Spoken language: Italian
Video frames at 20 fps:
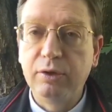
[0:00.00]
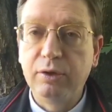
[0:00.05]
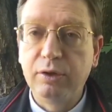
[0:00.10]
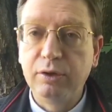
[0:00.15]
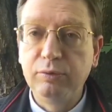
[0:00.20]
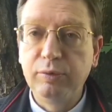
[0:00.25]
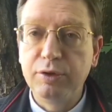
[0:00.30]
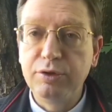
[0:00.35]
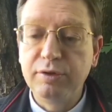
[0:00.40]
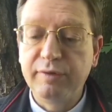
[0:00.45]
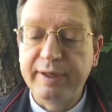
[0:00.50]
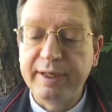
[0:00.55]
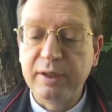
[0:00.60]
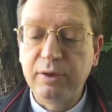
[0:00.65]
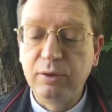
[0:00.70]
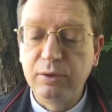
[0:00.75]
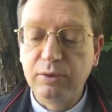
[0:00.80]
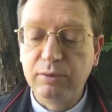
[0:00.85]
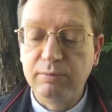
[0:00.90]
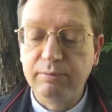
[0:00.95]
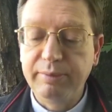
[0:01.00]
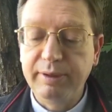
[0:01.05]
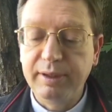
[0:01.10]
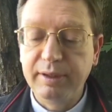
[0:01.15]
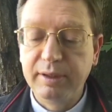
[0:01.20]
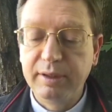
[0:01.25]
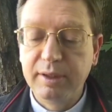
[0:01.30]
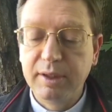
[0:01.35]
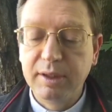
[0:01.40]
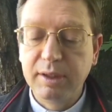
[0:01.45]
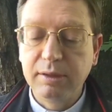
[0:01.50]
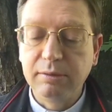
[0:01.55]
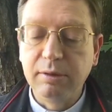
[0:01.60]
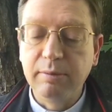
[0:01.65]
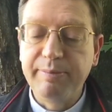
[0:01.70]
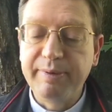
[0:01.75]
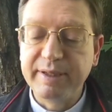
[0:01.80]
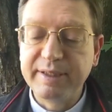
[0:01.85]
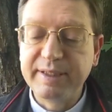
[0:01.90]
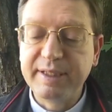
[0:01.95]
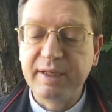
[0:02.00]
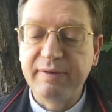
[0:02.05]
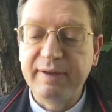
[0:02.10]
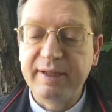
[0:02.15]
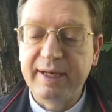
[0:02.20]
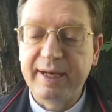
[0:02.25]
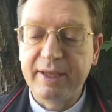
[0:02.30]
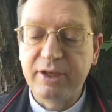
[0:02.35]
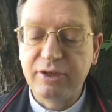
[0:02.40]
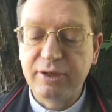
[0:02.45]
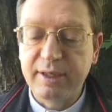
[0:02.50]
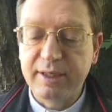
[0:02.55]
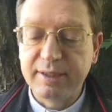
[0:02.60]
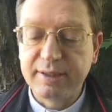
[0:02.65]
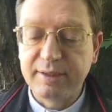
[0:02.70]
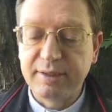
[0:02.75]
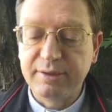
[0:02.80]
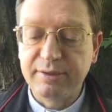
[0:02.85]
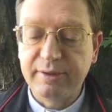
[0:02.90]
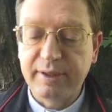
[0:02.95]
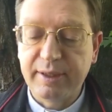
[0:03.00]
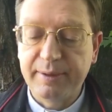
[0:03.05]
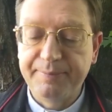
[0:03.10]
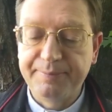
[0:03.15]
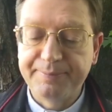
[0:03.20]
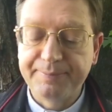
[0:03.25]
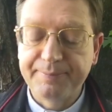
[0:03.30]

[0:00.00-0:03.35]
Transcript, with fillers: o due giovani colombi, come prescrive la legge del Signore.